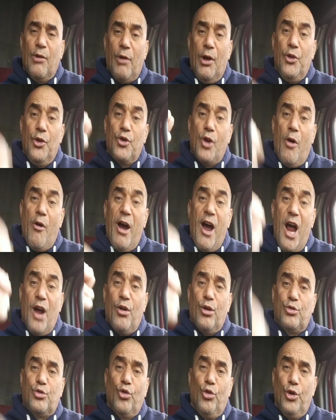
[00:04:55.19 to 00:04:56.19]
Cuando yo
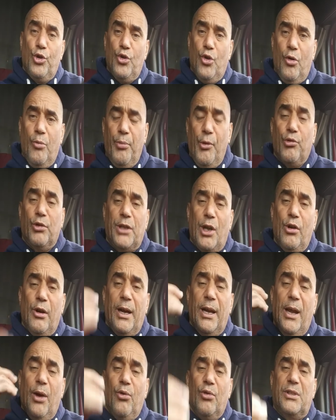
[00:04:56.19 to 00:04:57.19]
hago suyo, porque a usted lo
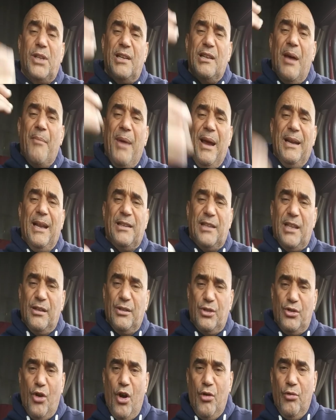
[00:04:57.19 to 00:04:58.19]
que le gusta es llamar la
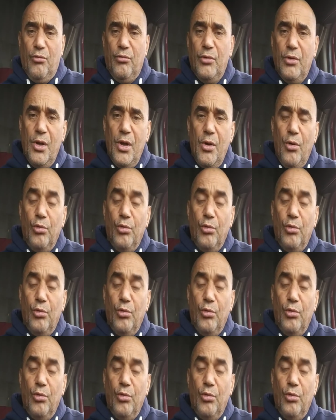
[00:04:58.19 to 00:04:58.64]
atención.